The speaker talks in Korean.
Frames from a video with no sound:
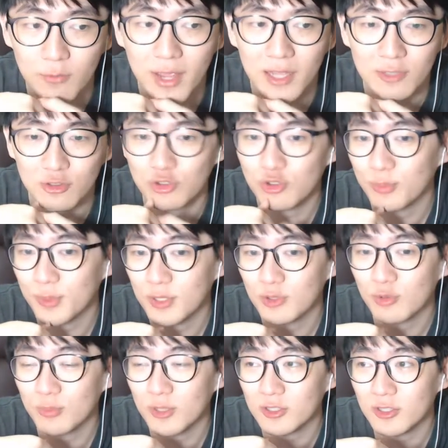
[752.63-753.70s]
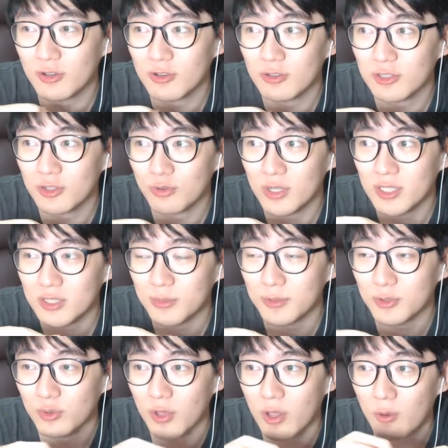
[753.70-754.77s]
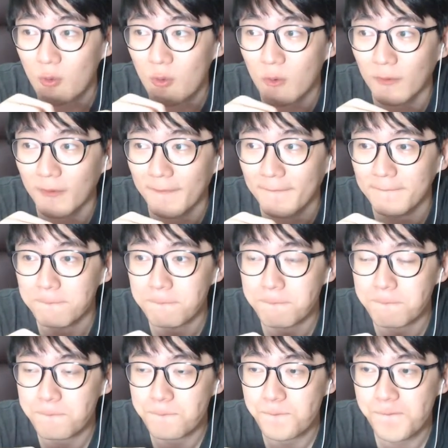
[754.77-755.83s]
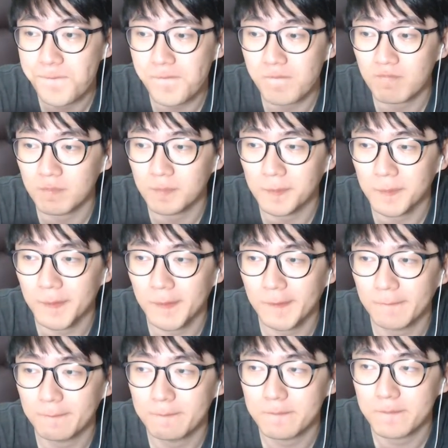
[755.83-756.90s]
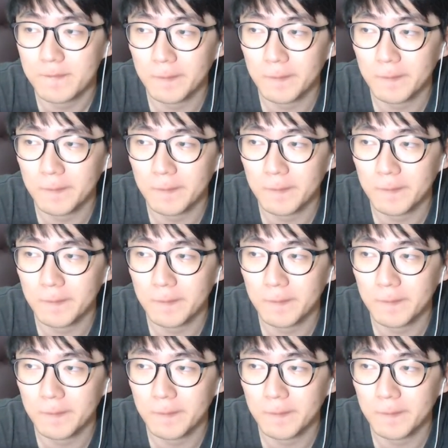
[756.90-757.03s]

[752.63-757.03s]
외야수 수비를 좀 더 적극적으로 했으면 좋겠고, 음.